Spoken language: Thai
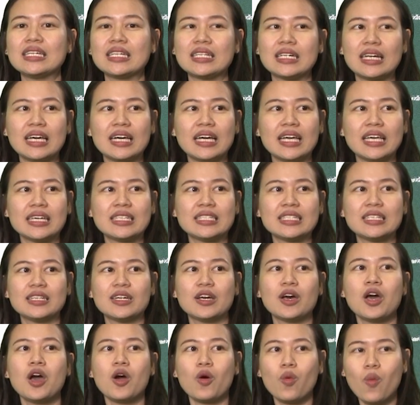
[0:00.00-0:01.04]
1 เลยคือ
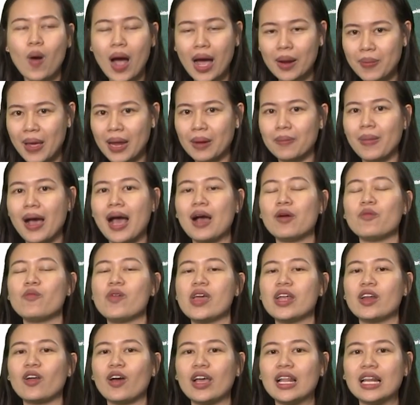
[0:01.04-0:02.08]
วาดแผนภาพเว
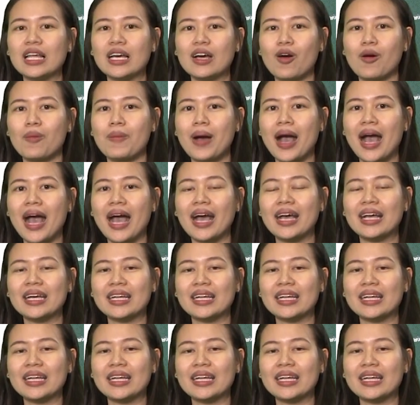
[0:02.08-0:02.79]
นอยเลอร์ออกมา